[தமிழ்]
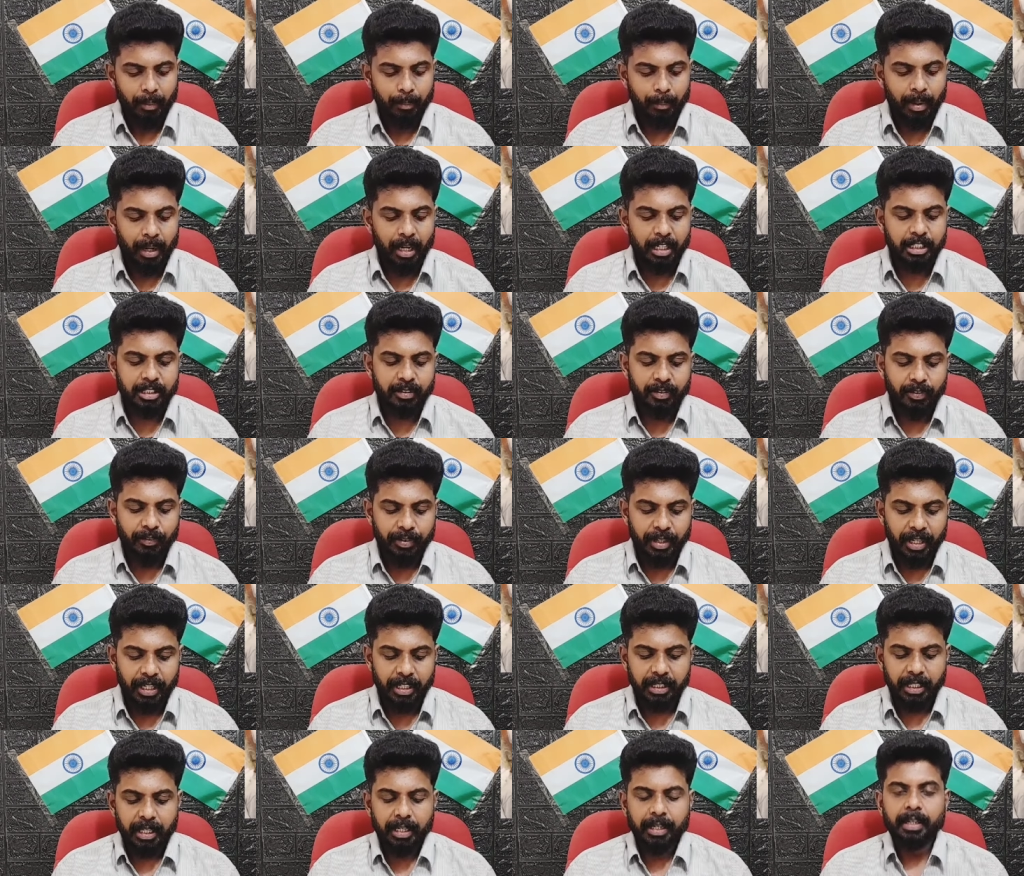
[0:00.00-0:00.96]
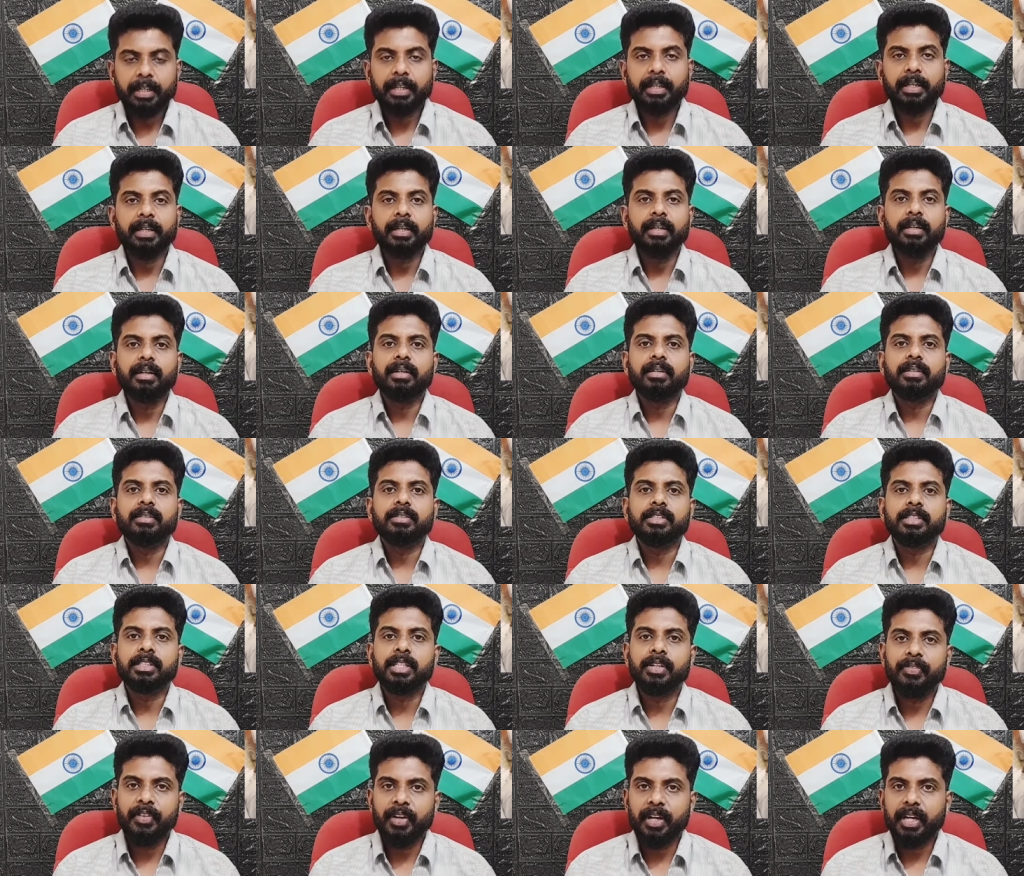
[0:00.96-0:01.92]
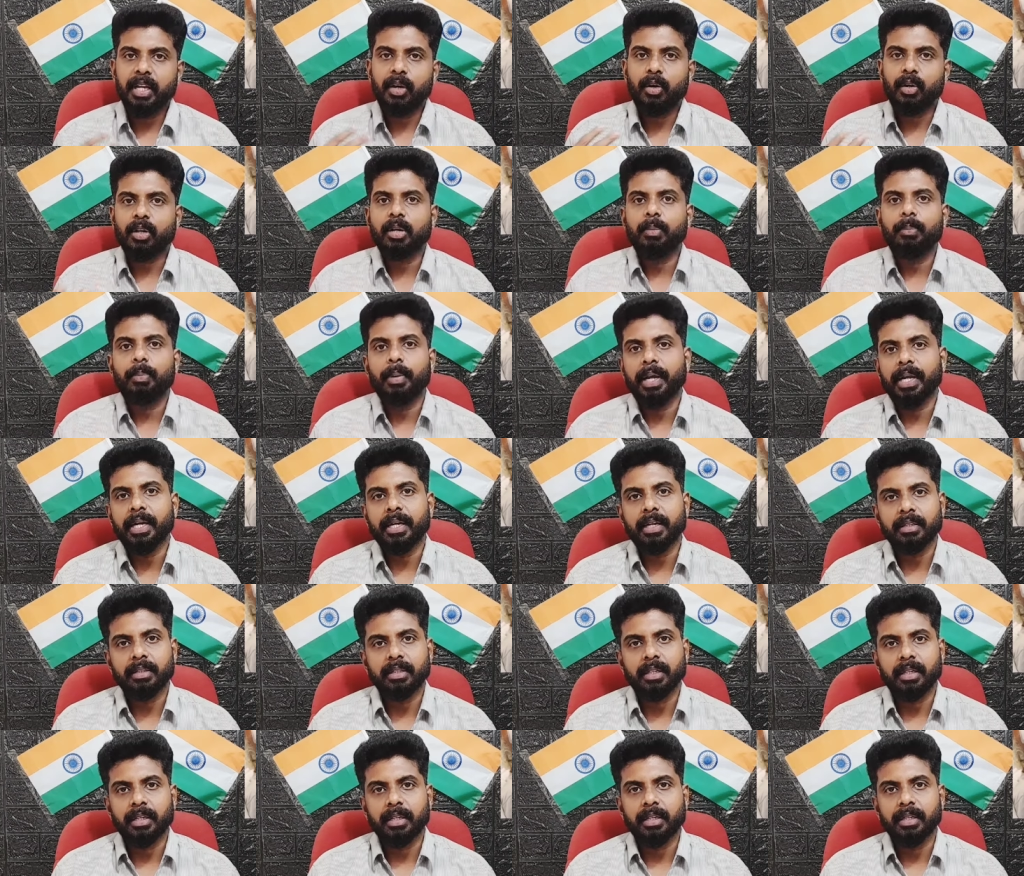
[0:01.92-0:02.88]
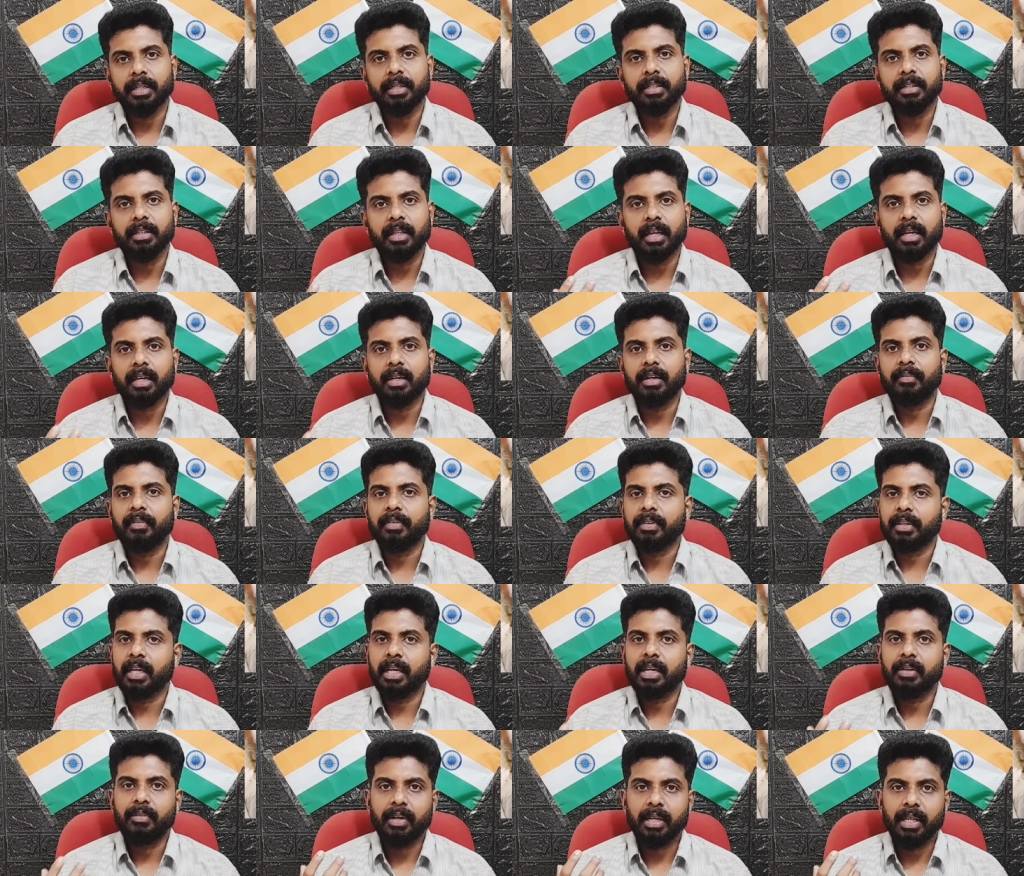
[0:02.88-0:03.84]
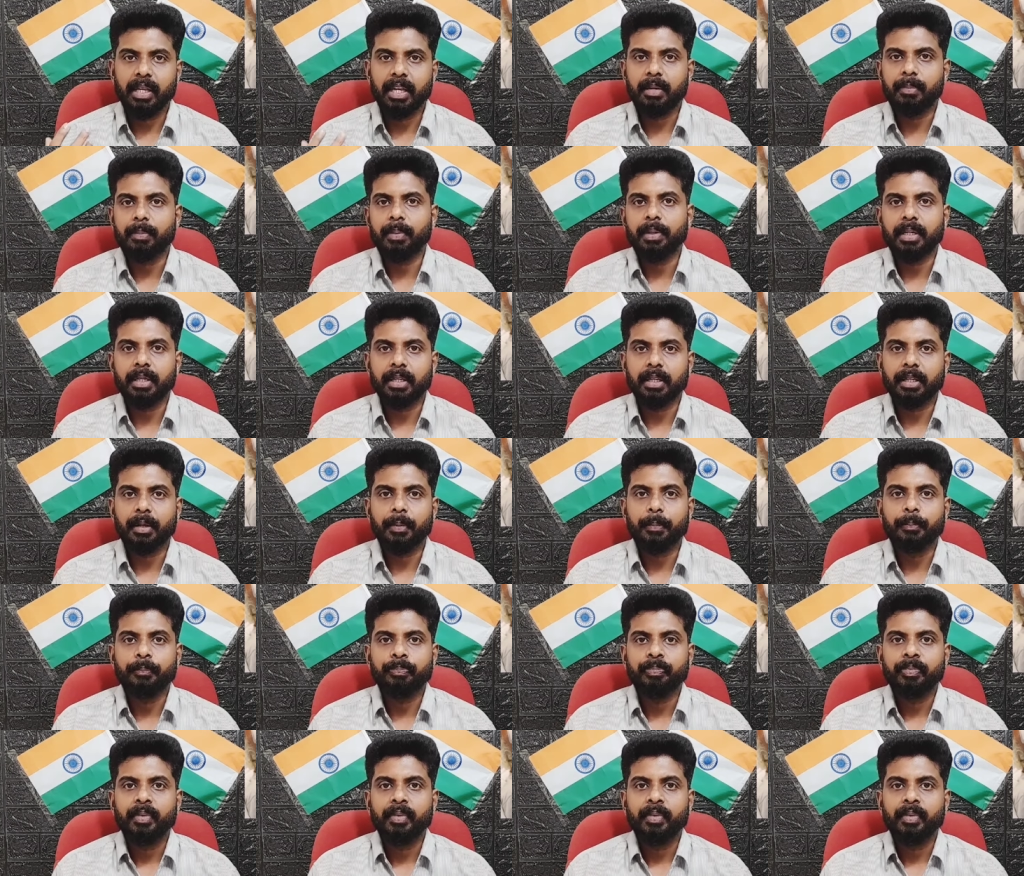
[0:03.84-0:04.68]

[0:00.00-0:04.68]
மார்ச் ஃபிஃப்டீன்த் அன்னைக்கு சிவியராக அவருக்கு பெயின் இருந்திருக்கு தலை தலைவலி வலி ஏற்பட்டிருக்கு